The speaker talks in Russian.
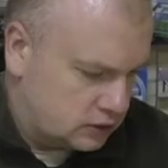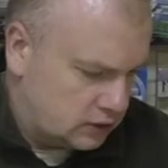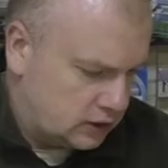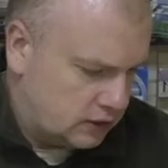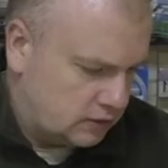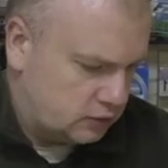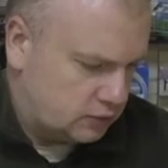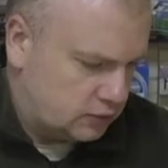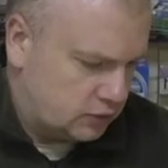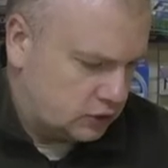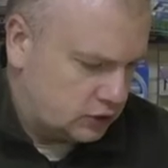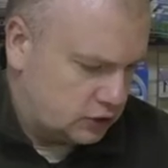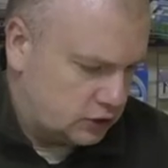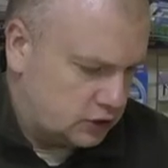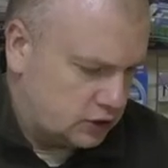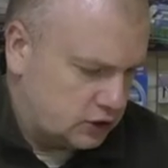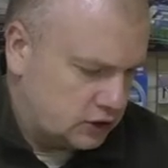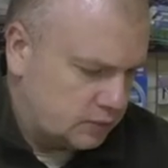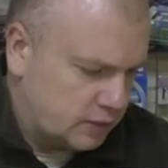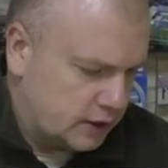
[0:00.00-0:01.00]
я вот просто
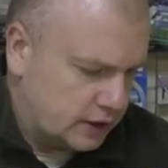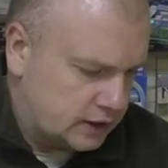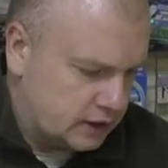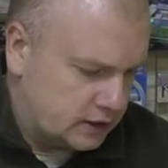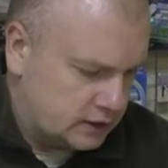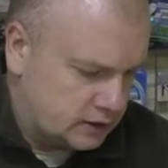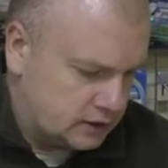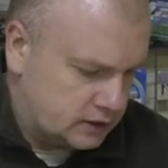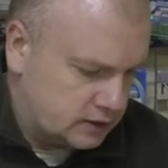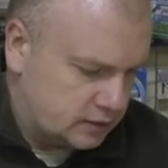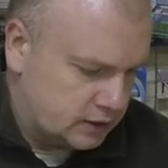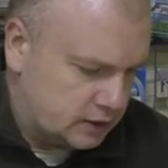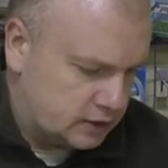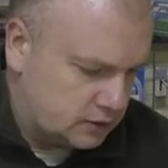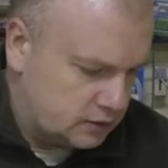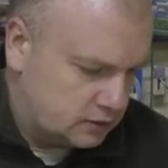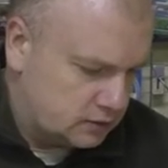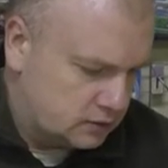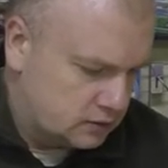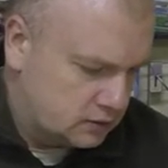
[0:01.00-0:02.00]
через пакетик
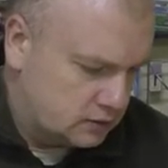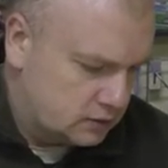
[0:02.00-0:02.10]
смотрю,